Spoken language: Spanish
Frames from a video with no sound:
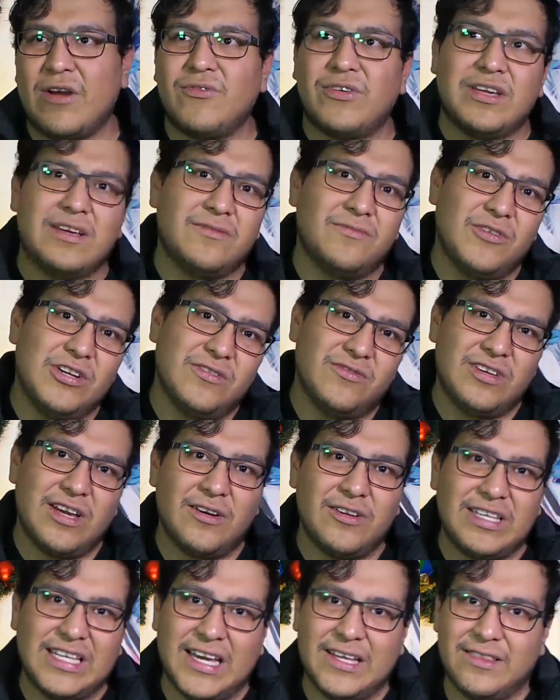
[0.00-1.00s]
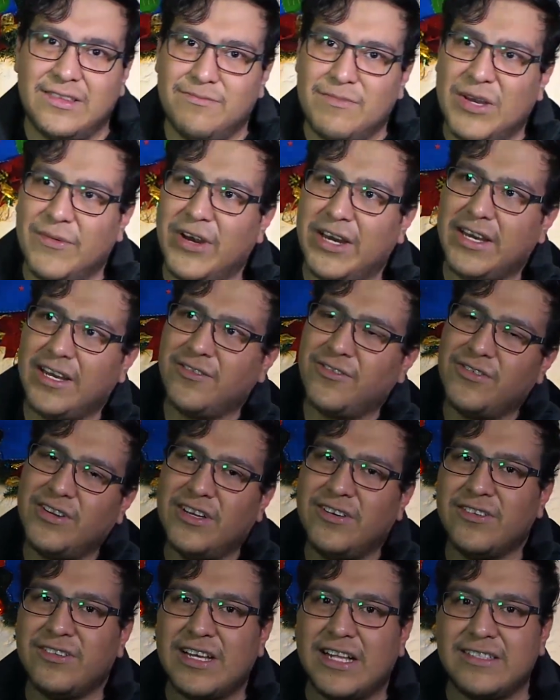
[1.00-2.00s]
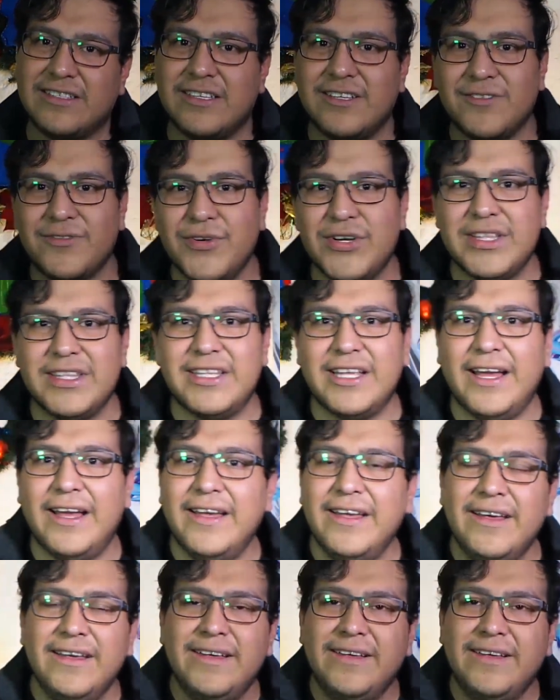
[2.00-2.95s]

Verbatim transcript: Aunque bueno, ya, ya me bajé con ellos al 50.